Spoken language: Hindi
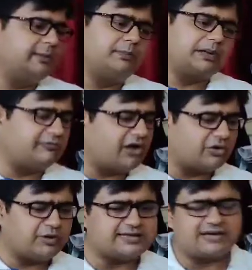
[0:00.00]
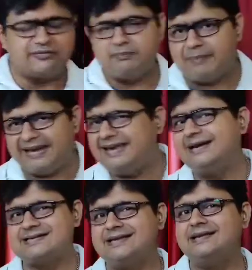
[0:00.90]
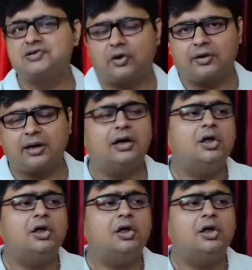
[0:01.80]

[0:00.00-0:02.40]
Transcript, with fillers: कि मतलब वरुण हैज गिवन मेनी हिट्स इन दिस जॉनरा